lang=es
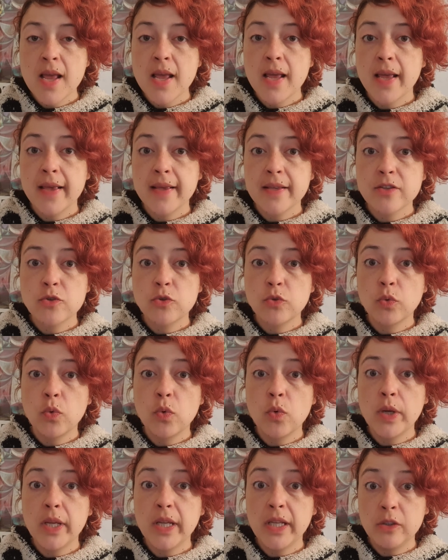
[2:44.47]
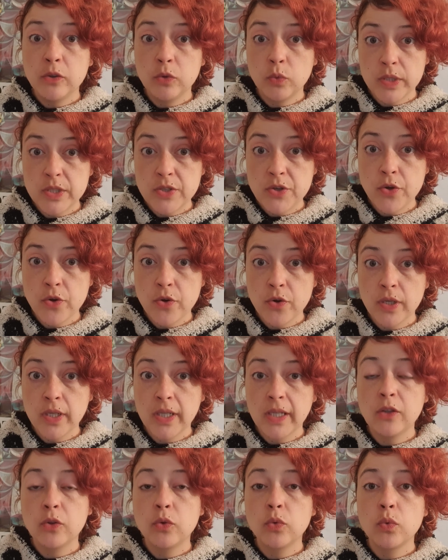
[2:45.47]
es tu intuición
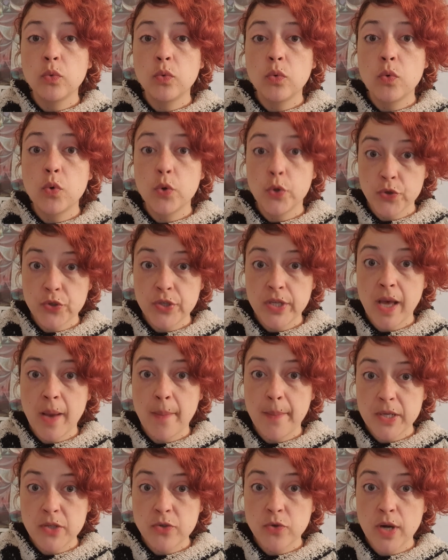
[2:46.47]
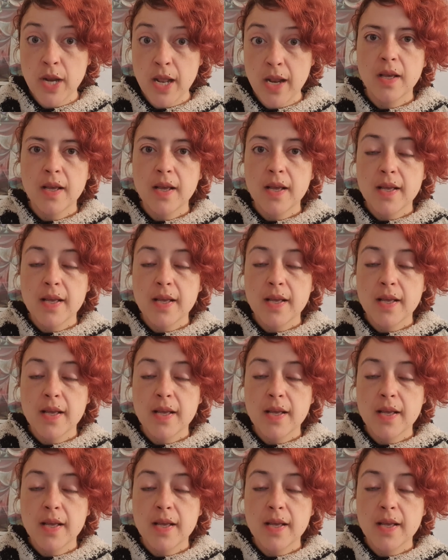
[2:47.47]
y tu curiosidad personal.